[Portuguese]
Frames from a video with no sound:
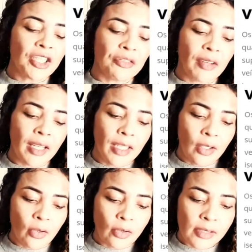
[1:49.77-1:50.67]
de
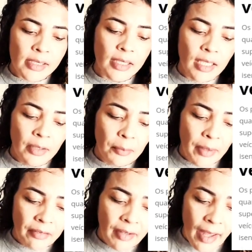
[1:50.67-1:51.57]
veículos e
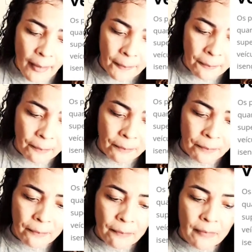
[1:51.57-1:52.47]
PVA,
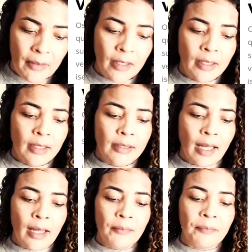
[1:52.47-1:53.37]

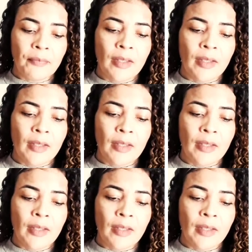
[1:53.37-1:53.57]
tá?